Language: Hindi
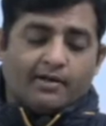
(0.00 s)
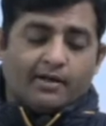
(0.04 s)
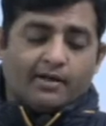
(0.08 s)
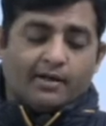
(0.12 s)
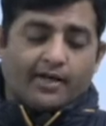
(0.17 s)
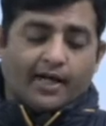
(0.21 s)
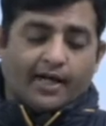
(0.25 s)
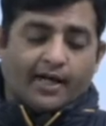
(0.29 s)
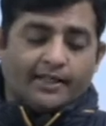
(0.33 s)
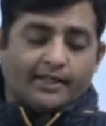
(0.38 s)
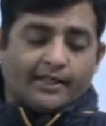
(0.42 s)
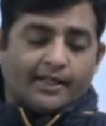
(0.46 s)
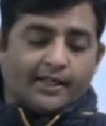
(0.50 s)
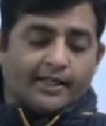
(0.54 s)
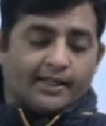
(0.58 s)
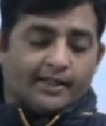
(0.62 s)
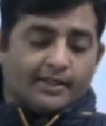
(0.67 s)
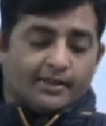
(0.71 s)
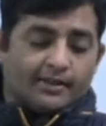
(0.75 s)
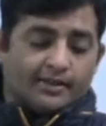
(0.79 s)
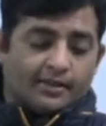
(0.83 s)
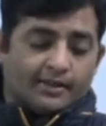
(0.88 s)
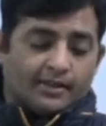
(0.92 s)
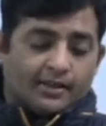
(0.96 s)
राइटिंग
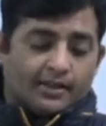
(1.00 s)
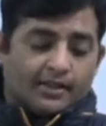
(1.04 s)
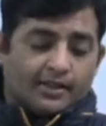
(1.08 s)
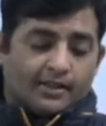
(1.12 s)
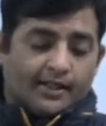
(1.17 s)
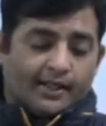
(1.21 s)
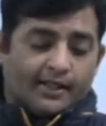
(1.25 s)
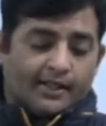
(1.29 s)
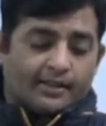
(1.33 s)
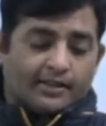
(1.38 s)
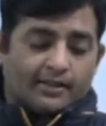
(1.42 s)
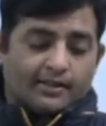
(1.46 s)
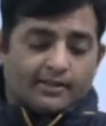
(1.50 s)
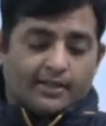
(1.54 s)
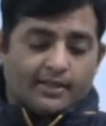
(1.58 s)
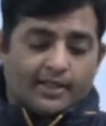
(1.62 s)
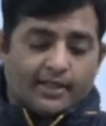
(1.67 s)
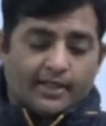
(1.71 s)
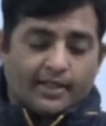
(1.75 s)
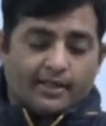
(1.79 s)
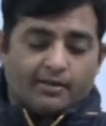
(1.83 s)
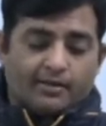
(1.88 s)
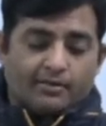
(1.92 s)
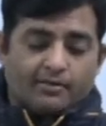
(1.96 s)
राइट
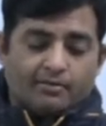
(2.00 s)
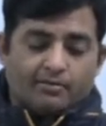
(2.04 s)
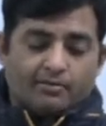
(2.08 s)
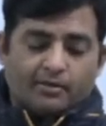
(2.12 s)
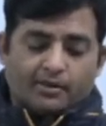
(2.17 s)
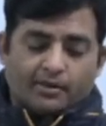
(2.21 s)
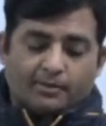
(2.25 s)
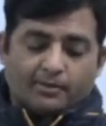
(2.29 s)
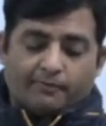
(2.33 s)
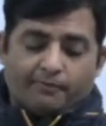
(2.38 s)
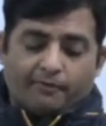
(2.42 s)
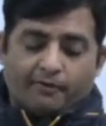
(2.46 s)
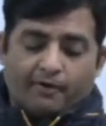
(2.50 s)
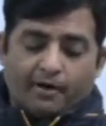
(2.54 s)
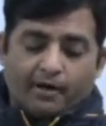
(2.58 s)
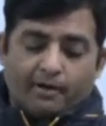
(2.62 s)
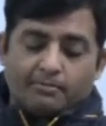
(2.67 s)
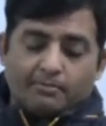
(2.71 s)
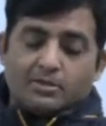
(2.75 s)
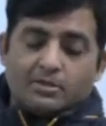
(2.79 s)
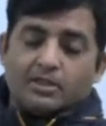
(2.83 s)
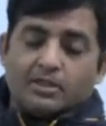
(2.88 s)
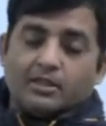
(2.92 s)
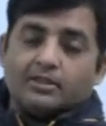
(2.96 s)
ये
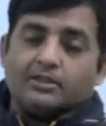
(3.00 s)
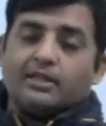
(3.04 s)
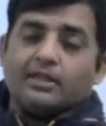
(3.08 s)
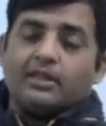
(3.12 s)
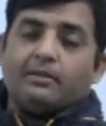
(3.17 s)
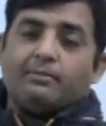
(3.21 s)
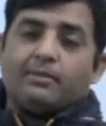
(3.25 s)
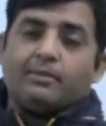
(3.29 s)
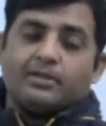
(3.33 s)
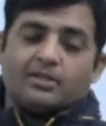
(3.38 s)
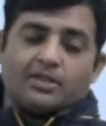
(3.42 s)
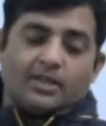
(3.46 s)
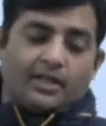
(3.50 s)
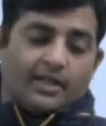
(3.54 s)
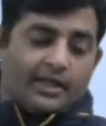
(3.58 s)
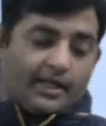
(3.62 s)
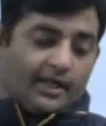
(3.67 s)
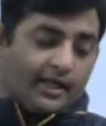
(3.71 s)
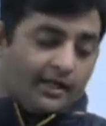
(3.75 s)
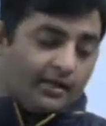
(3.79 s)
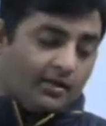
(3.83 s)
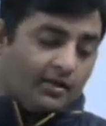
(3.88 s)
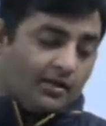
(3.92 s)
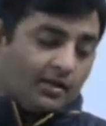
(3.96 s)
फॉर्म्स इतने बचे
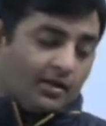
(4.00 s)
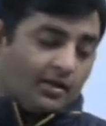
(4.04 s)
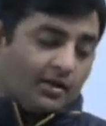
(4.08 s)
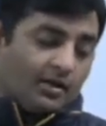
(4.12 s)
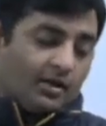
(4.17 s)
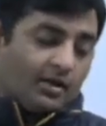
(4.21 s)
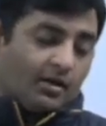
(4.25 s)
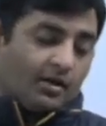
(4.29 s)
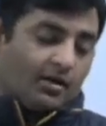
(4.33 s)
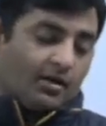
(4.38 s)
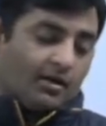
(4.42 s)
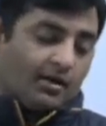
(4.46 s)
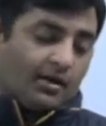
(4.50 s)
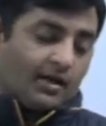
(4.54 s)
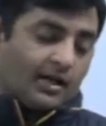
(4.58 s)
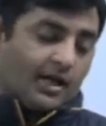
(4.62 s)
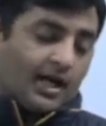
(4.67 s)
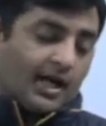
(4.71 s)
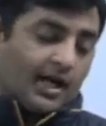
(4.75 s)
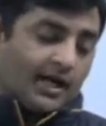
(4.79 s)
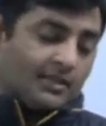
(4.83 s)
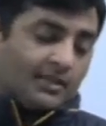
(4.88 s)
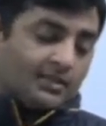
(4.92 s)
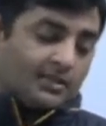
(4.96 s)
हैं और
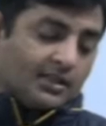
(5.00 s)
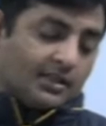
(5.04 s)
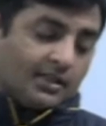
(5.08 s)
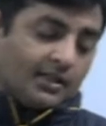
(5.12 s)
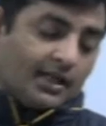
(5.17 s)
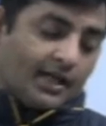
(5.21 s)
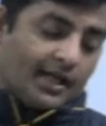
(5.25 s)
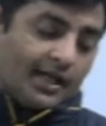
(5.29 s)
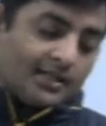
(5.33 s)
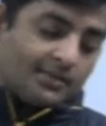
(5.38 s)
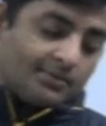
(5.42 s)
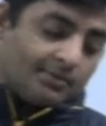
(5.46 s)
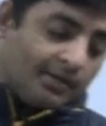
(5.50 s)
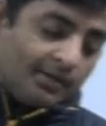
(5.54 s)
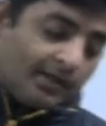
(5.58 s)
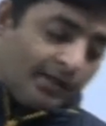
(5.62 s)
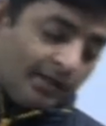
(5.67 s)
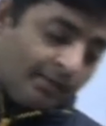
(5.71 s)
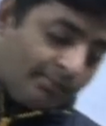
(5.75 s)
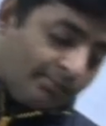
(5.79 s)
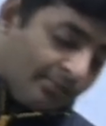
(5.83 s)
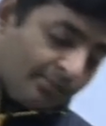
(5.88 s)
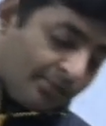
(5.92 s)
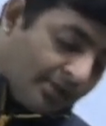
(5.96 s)
आज की क्लास में
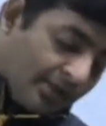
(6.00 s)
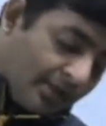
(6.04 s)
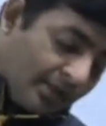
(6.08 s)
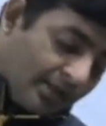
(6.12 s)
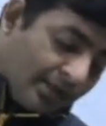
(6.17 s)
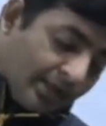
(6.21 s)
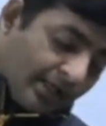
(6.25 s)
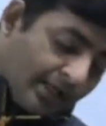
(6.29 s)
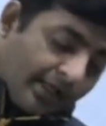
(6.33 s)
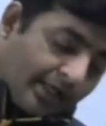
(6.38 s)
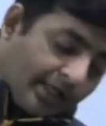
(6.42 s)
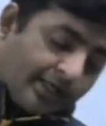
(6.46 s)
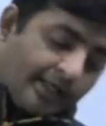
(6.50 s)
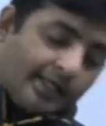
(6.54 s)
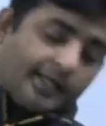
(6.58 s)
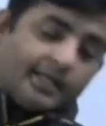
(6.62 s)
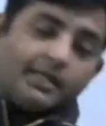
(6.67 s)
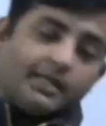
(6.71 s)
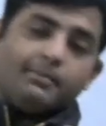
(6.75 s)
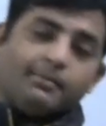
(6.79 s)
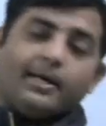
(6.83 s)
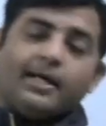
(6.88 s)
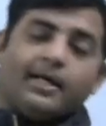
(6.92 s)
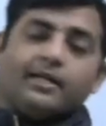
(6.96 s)
हम इन्हीं
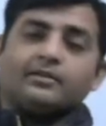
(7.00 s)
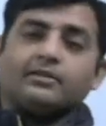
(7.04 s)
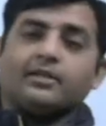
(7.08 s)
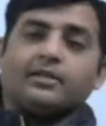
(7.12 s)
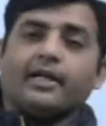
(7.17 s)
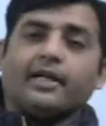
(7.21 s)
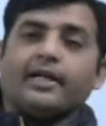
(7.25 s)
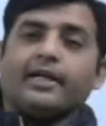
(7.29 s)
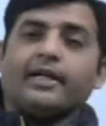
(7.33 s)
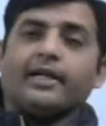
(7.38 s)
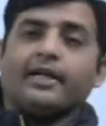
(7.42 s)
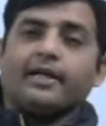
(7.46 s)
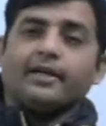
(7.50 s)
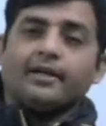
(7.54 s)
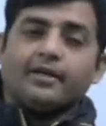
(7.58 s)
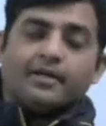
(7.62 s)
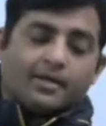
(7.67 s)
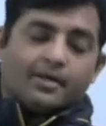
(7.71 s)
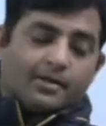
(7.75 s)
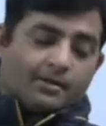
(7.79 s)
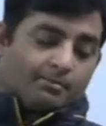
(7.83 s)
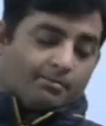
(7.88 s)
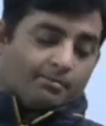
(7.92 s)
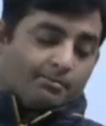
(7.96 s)
की बात करेंगे
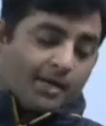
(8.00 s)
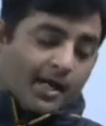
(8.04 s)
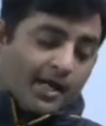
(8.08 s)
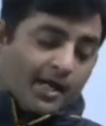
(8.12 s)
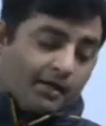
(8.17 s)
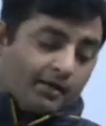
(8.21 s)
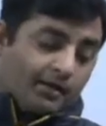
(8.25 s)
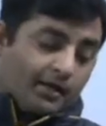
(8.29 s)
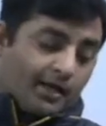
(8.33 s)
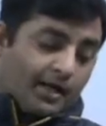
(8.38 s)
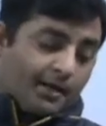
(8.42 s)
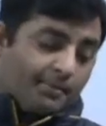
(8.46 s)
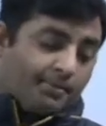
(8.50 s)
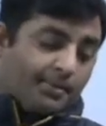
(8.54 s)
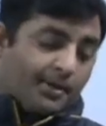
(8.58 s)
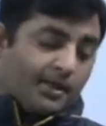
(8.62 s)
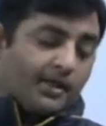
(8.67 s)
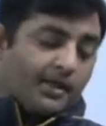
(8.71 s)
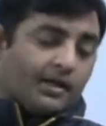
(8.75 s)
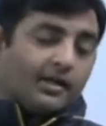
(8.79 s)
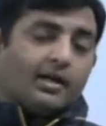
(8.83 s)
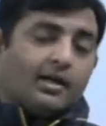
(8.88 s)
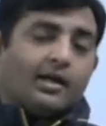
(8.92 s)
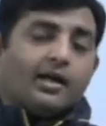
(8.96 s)

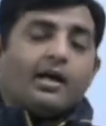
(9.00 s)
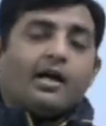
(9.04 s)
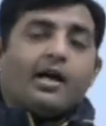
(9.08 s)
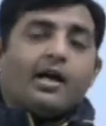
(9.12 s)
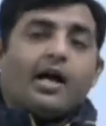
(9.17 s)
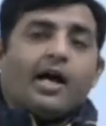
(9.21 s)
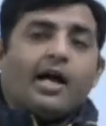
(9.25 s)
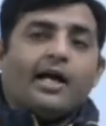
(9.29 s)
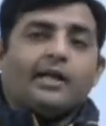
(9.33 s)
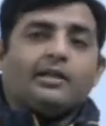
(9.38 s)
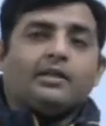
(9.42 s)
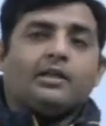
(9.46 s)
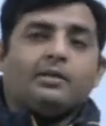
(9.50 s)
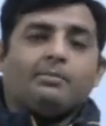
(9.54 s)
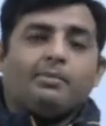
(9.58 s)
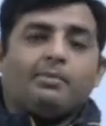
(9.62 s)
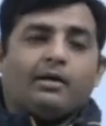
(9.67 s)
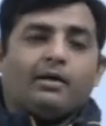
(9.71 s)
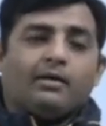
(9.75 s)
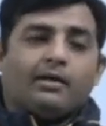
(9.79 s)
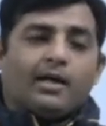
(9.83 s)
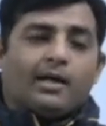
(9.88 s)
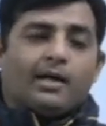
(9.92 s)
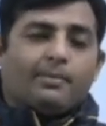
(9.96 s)
बायोग्राफी
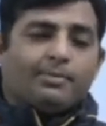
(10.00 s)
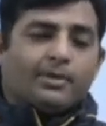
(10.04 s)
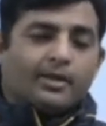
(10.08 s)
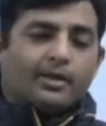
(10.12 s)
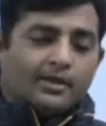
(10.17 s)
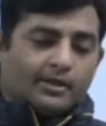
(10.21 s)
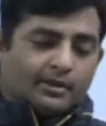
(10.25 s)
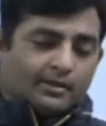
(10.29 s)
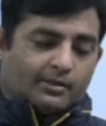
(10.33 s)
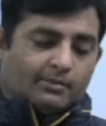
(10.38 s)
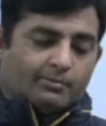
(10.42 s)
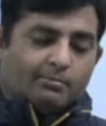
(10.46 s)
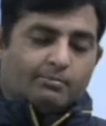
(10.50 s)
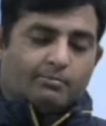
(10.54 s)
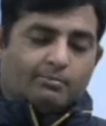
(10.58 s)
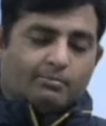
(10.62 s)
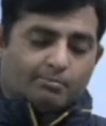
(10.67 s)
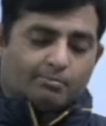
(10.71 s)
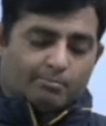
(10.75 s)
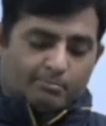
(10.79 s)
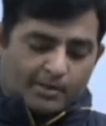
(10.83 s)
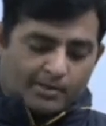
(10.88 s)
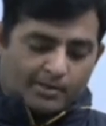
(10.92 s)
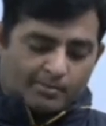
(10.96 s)
ऑटोबायोग्राफी
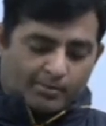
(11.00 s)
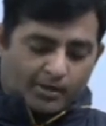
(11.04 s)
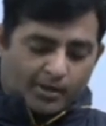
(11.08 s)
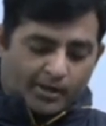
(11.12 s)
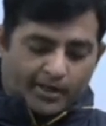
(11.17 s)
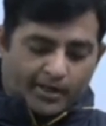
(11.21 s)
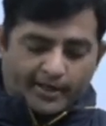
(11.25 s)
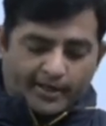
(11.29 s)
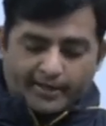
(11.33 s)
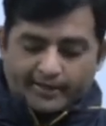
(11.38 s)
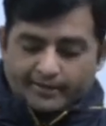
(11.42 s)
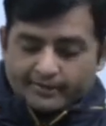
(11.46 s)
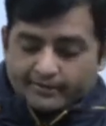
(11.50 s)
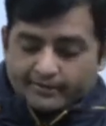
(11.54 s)
मेमोयर